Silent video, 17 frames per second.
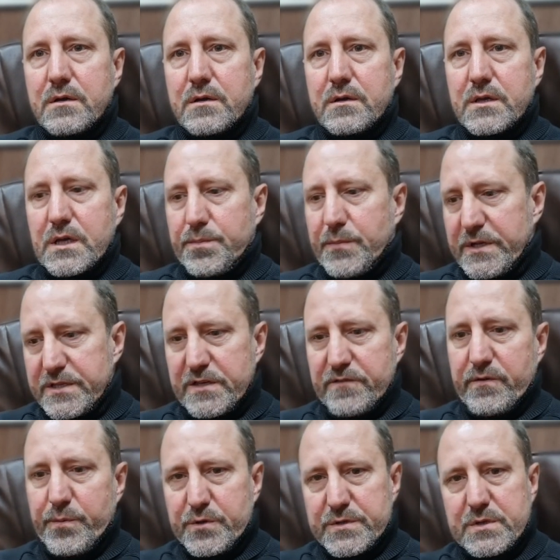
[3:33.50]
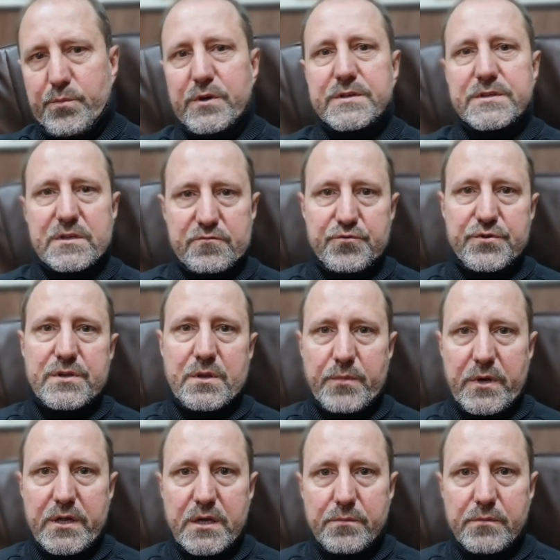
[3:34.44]
Их мотивы просто были созвучны
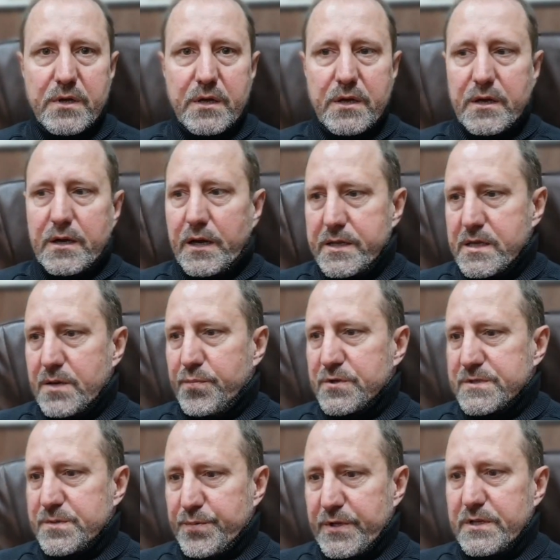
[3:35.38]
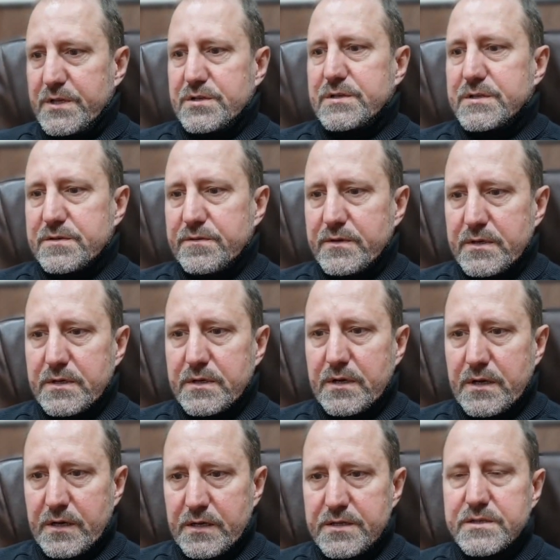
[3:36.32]
моим, а я просто приложил свои
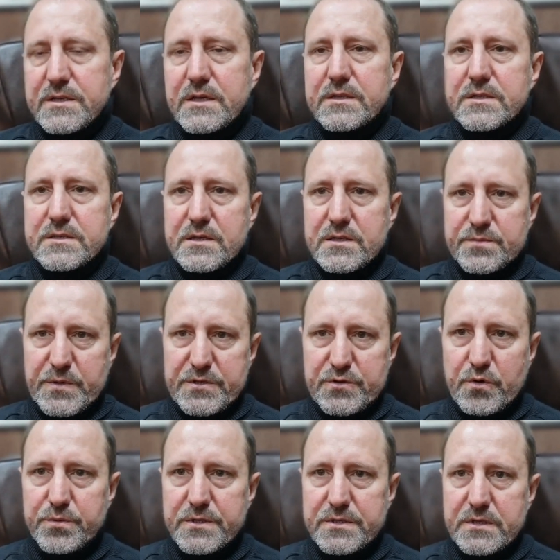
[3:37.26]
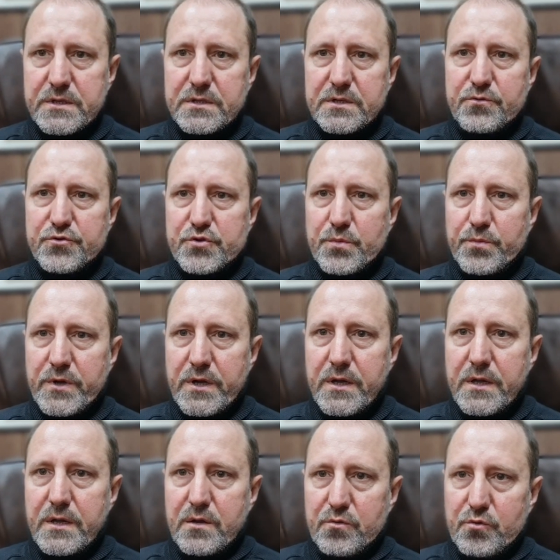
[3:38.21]
организаторские способности для того,
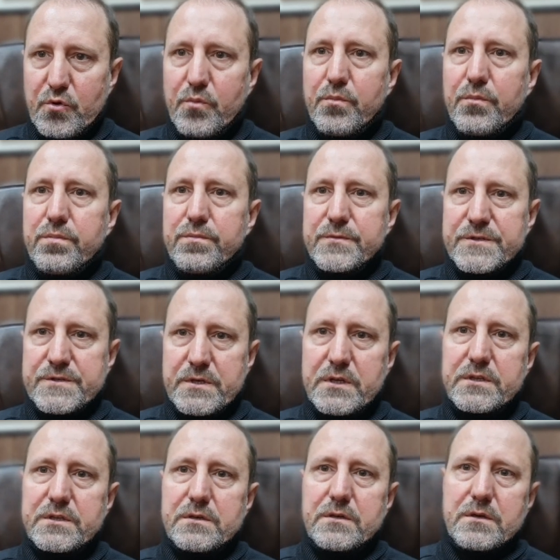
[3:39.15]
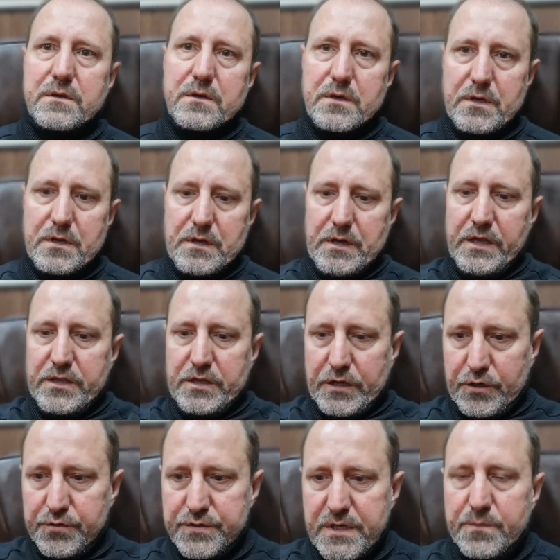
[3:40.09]
чтобы ну, сделать
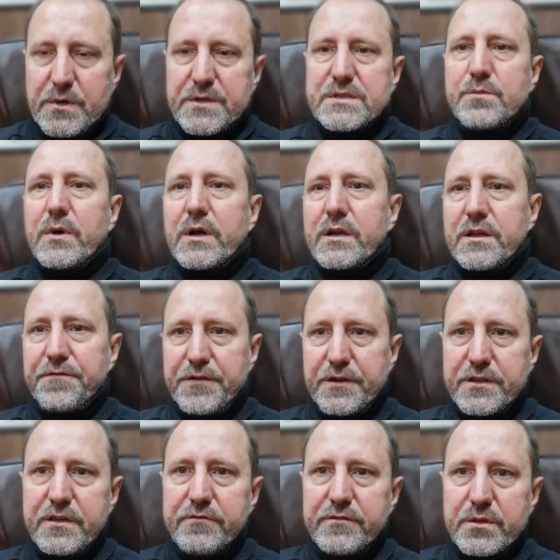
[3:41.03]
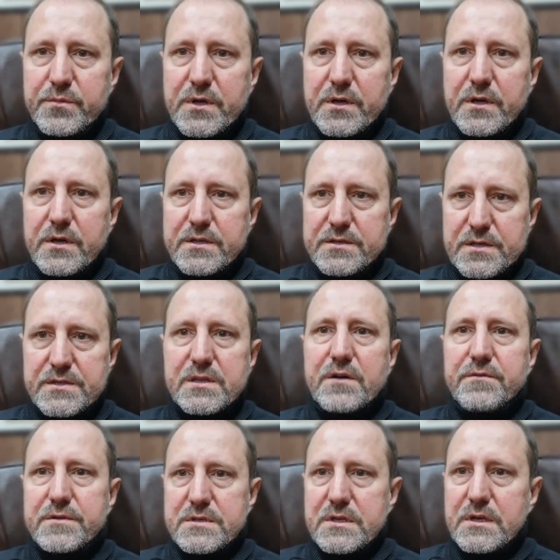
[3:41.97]
этих людей максимально эффективными,
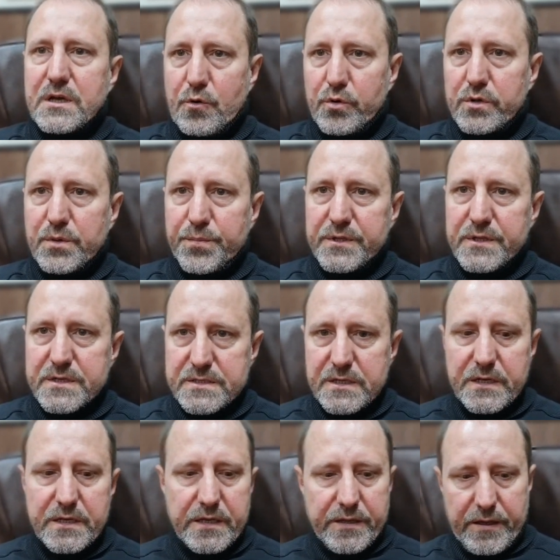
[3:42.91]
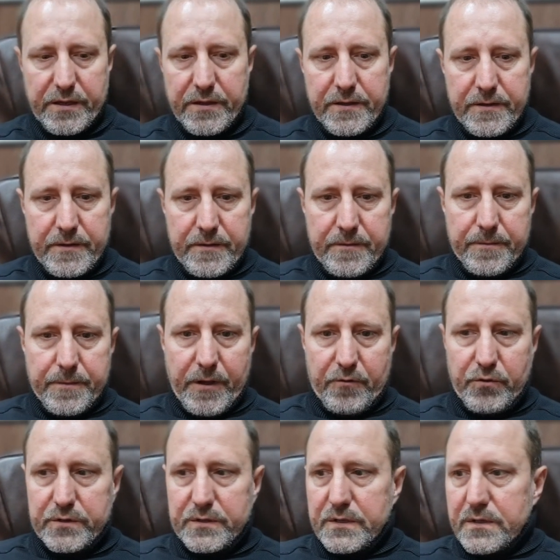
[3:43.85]
создав из них какое-то подразделение. Так
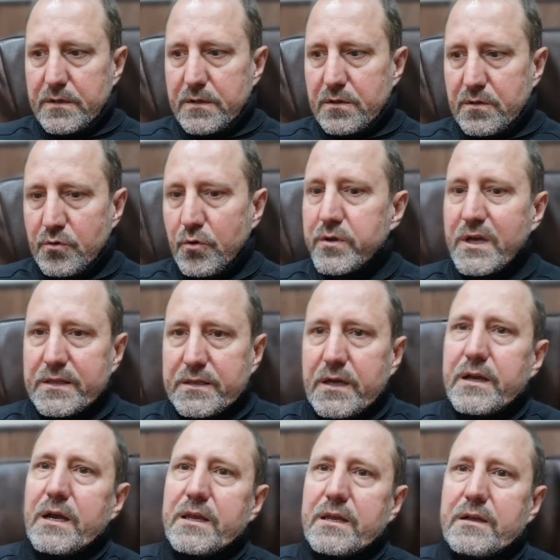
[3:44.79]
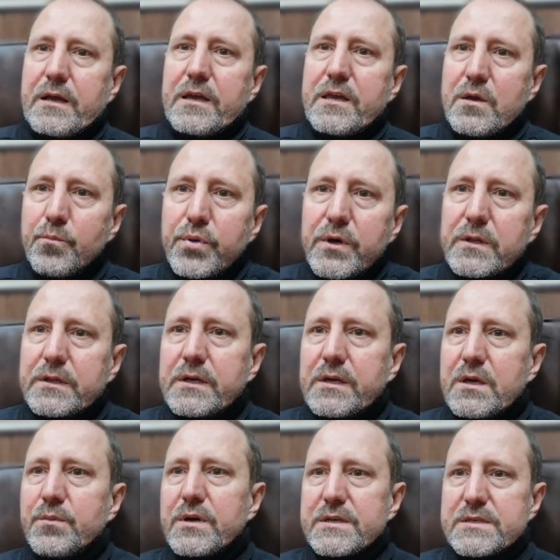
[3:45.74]
вот, но я так как, каким был,
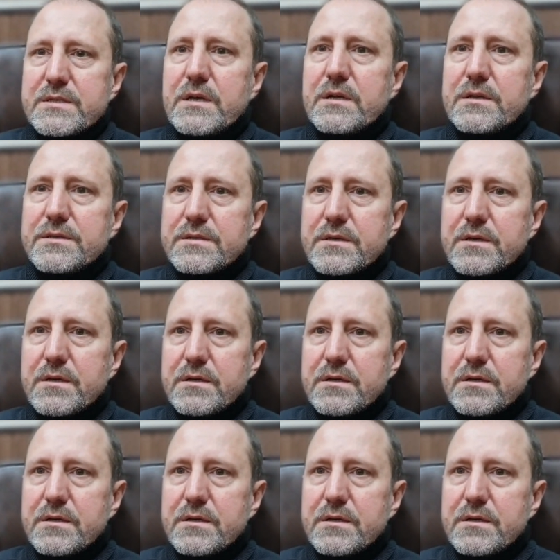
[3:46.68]
таким и остался.